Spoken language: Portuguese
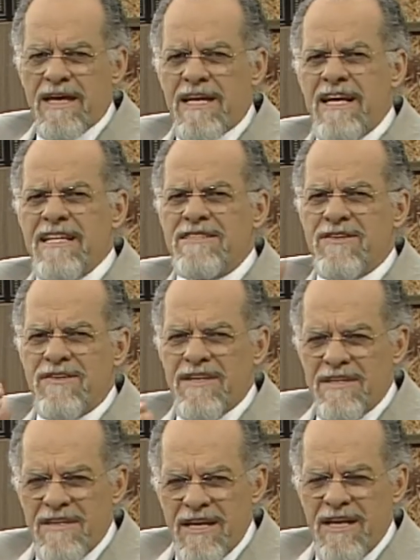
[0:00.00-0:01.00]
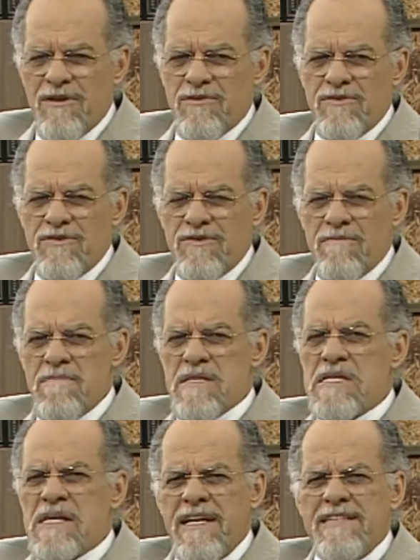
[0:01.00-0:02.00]
credes em Deus,
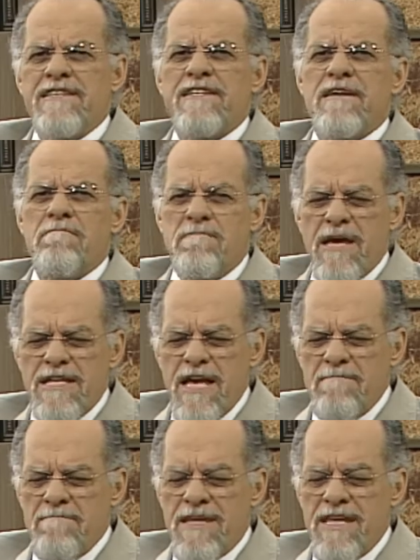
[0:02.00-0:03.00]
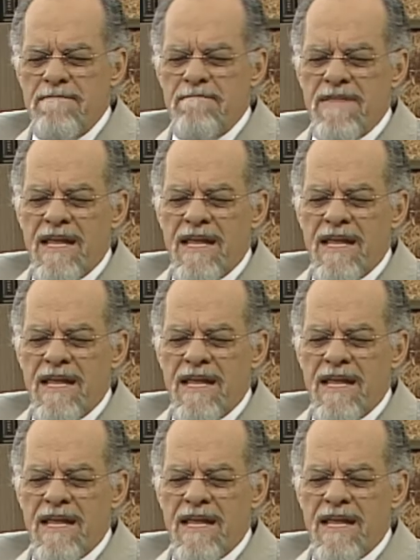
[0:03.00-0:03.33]
crede também em mim.